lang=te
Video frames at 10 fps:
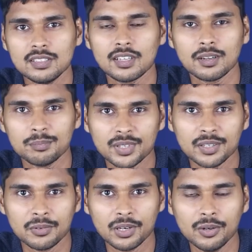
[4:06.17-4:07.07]
ఎనర్జీ
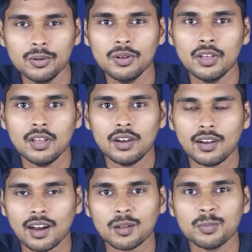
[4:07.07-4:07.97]
కంపెనీ వాళ్ళు
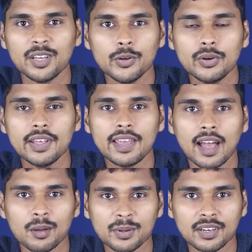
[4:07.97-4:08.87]
నలభై నుండి
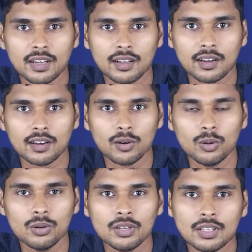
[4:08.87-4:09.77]
యాభై
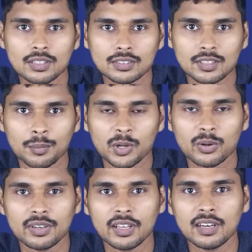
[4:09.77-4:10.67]
నగరాల్లో తమ
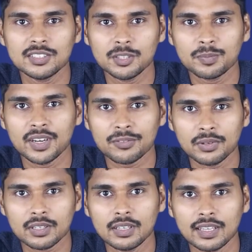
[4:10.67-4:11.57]
యొక్క డీలర్షిప్
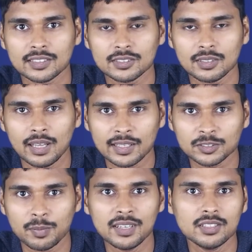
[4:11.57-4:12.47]
నెట్వర్క్ని ఎక్స్
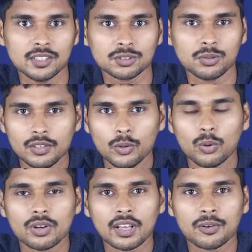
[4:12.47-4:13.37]
ఎక్స్పాండ్ చేసుకుని
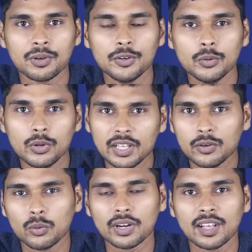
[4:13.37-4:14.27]
నూట అరవై నుండి
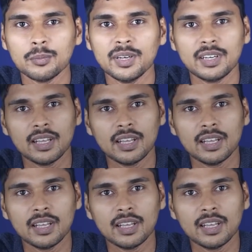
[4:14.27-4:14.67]
నూట ఎనభై